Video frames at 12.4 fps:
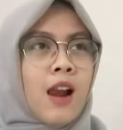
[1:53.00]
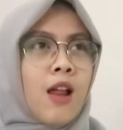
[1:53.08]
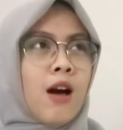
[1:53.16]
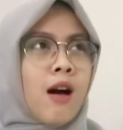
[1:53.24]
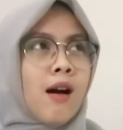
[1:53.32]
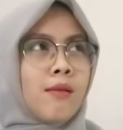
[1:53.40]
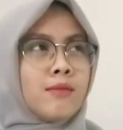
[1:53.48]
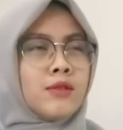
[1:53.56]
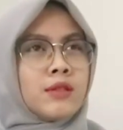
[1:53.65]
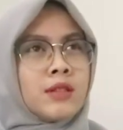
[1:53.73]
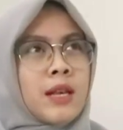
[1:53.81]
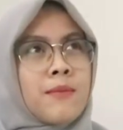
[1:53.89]
Kalau
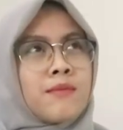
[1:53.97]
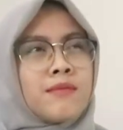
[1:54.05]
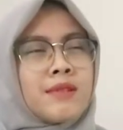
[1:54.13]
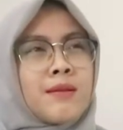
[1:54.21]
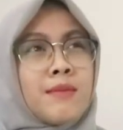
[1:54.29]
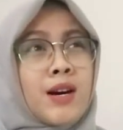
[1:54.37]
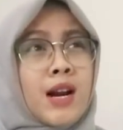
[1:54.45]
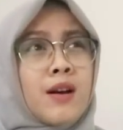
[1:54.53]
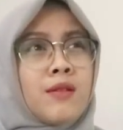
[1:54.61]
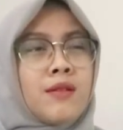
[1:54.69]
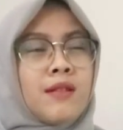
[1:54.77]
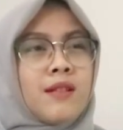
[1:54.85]
musim
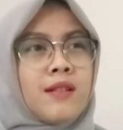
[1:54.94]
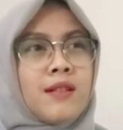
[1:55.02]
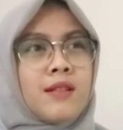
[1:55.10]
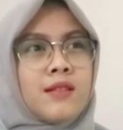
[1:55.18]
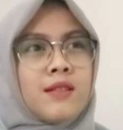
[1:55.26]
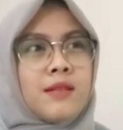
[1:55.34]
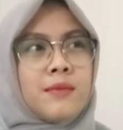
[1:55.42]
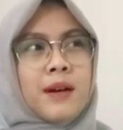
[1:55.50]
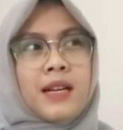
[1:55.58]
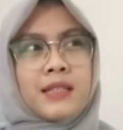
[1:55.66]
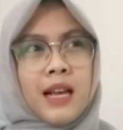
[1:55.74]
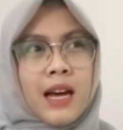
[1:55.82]
kemarau
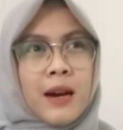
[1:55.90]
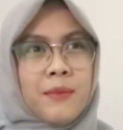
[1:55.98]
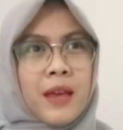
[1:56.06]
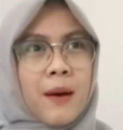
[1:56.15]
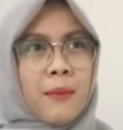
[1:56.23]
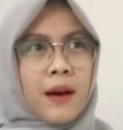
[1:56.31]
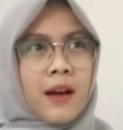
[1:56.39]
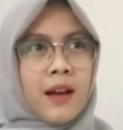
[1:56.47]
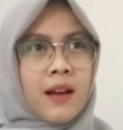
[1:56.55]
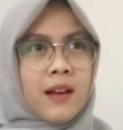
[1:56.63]
Bahasa Arabnya apa?